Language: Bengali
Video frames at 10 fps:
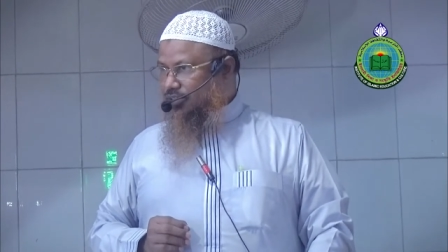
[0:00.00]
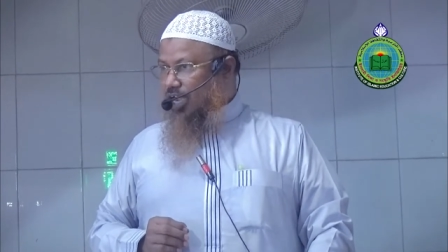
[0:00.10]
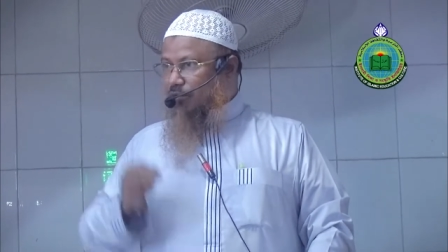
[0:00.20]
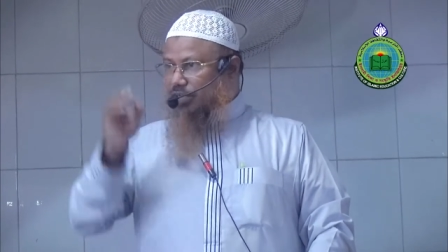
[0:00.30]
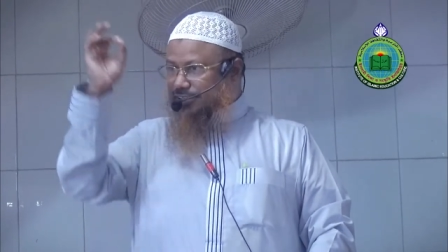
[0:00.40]

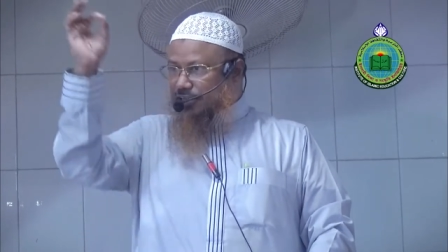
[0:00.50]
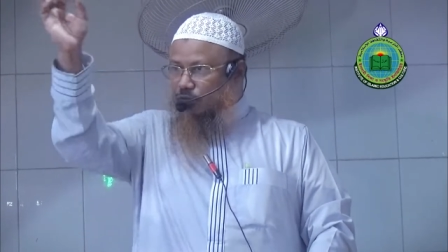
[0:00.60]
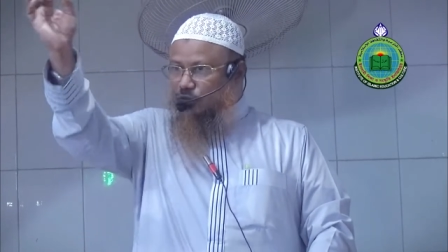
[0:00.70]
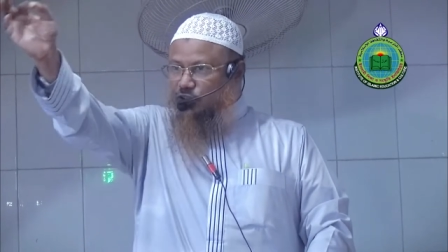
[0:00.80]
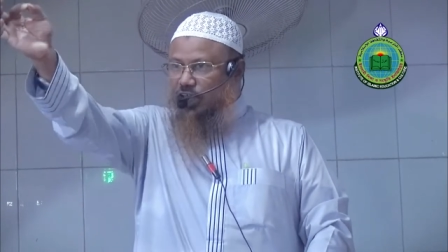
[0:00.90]
আমরা যে
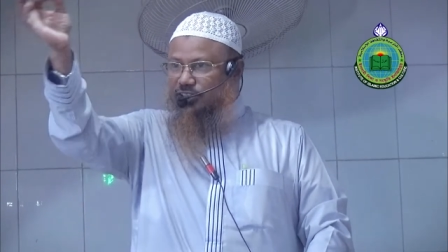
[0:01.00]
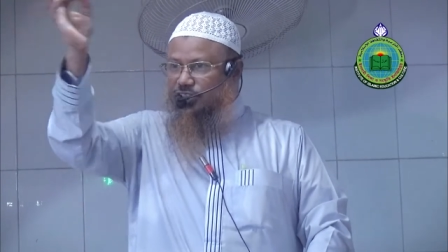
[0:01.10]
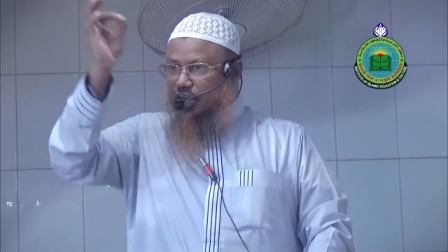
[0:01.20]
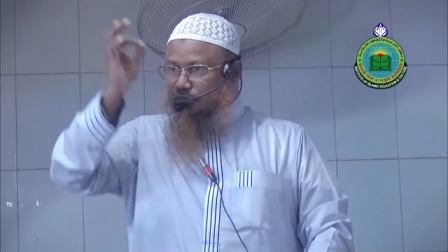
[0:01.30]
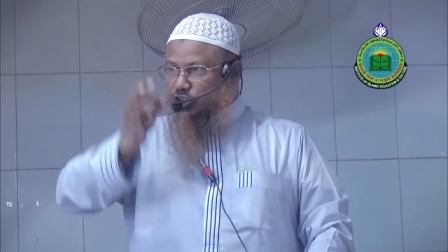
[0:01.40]
অবস্থায়
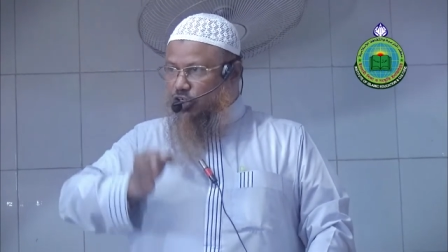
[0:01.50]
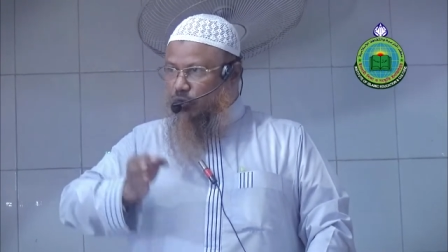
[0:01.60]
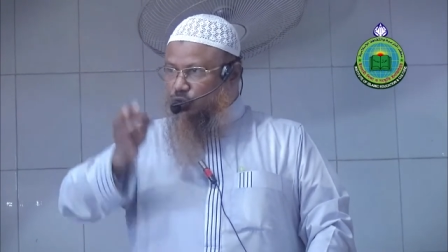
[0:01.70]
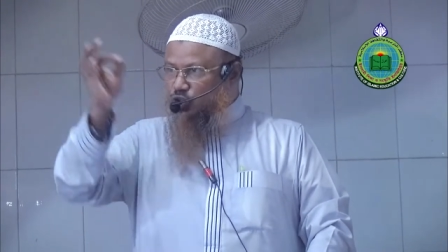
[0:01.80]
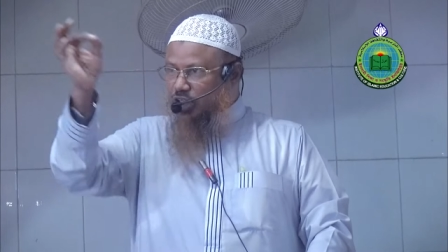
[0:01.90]
ছিলাম সেই
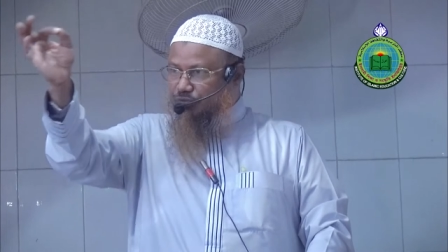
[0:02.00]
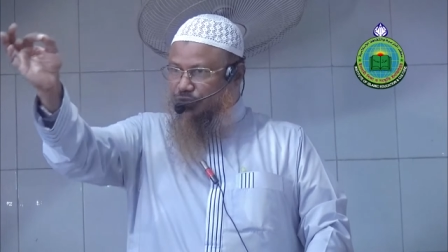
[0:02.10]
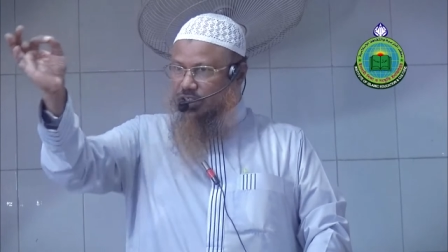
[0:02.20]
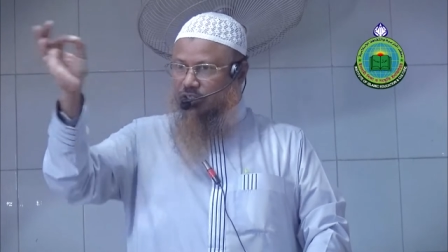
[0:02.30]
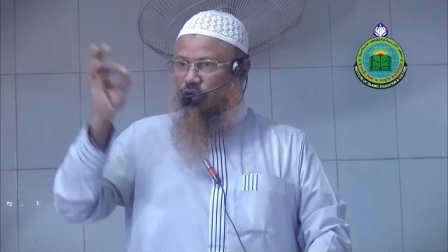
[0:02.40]
অবস্থায়
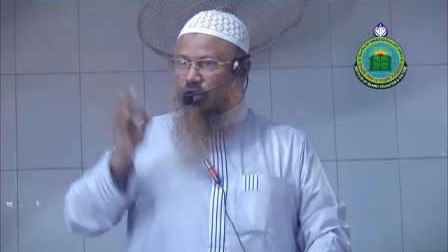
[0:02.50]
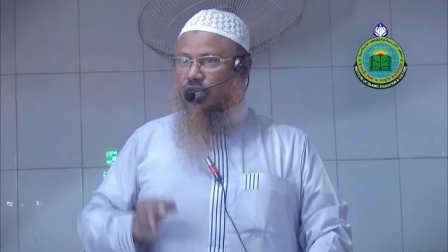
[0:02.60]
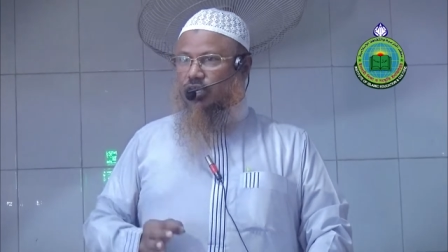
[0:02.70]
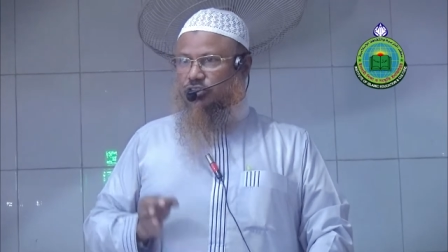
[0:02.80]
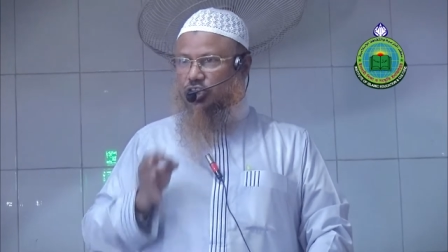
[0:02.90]
ফিরে যাওয়ার
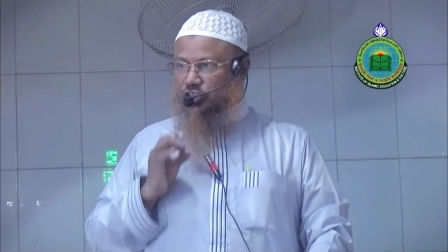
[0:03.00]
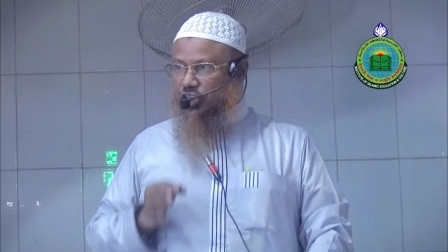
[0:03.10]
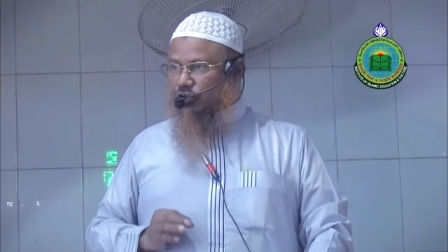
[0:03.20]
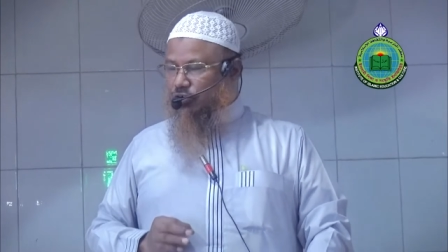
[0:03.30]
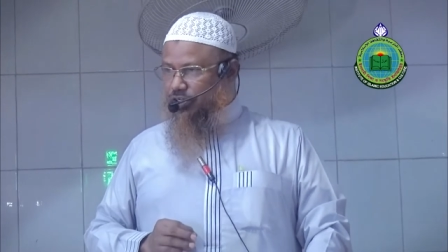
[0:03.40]
চেষ্টা
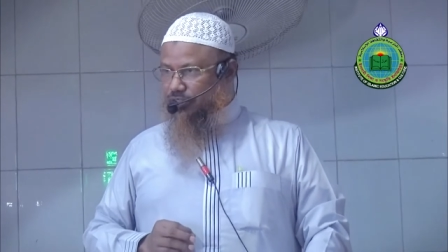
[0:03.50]
করি